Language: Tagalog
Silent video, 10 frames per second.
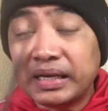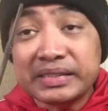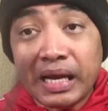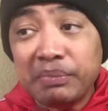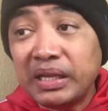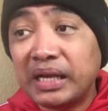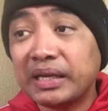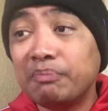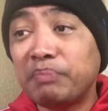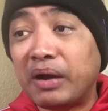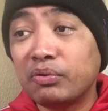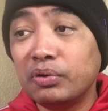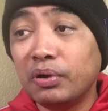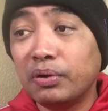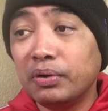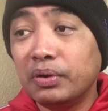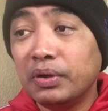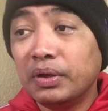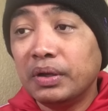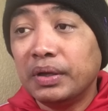sabi lang ng Pangulo
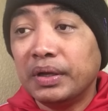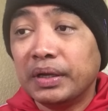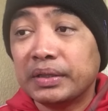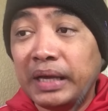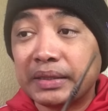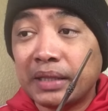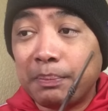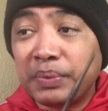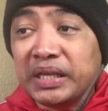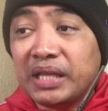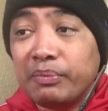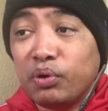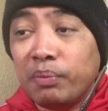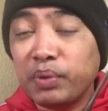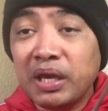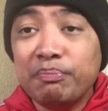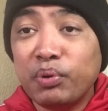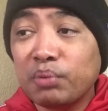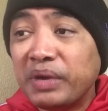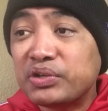that the Freedom of
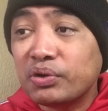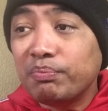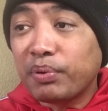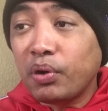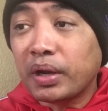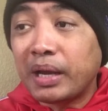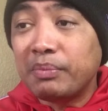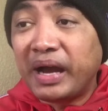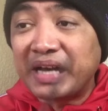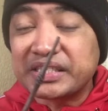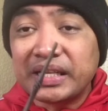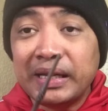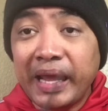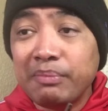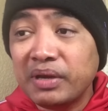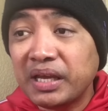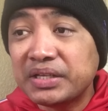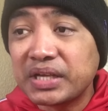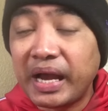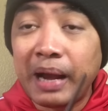Information Program has
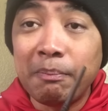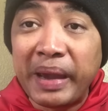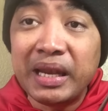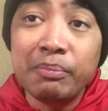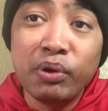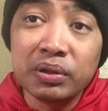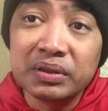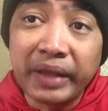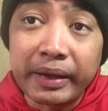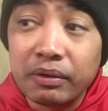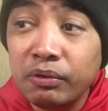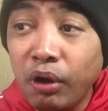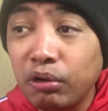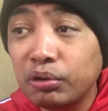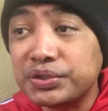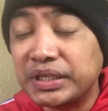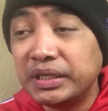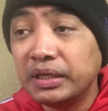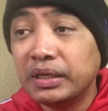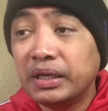leveraged available
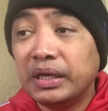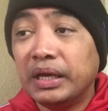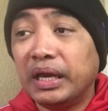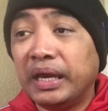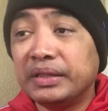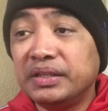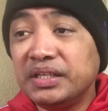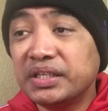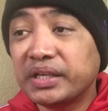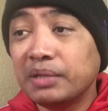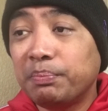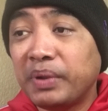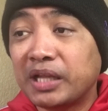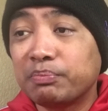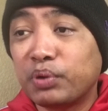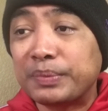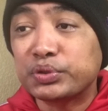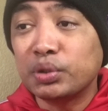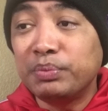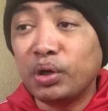technology and digital
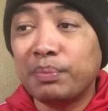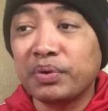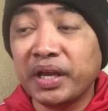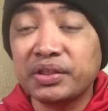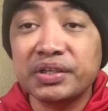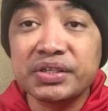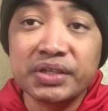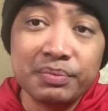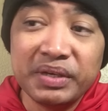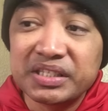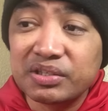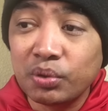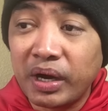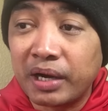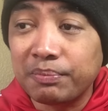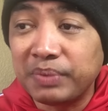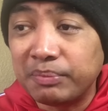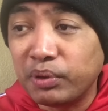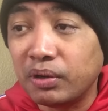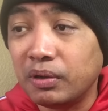platforms to be of greater service to our
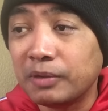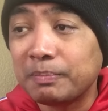people.